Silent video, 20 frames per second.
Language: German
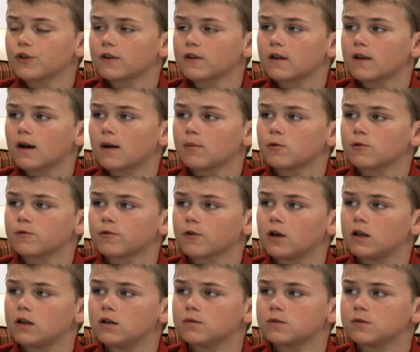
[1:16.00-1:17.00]
habe nur
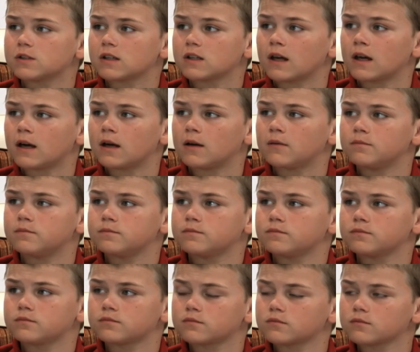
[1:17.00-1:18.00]
Angst, dass meine
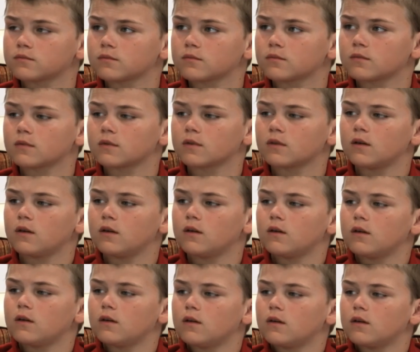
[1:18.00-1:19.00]
Freunde oder
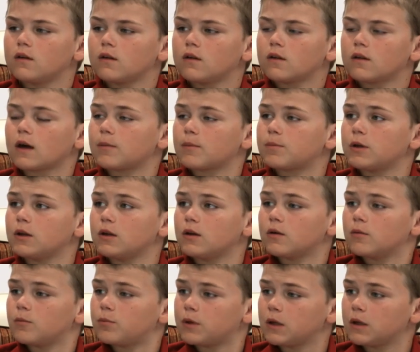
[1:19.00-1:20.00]
Menschen, die ich kenne,
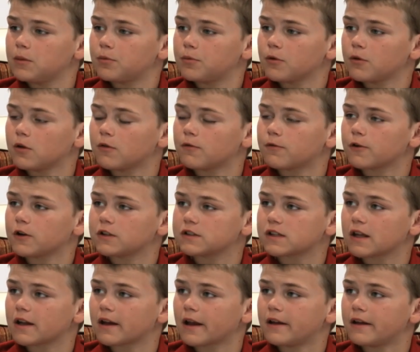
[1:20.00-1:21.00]
nicht an den
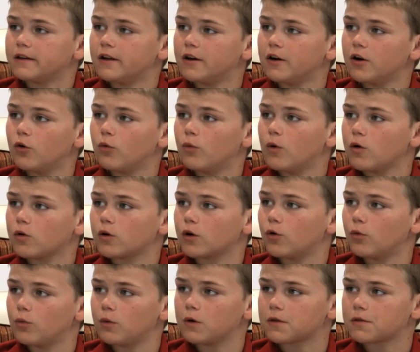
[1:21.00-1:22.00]
gleichen Ort kommen,
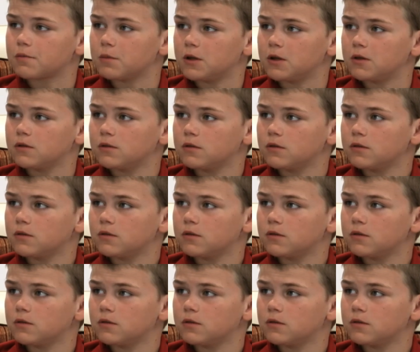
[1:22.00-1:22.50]
an dem ich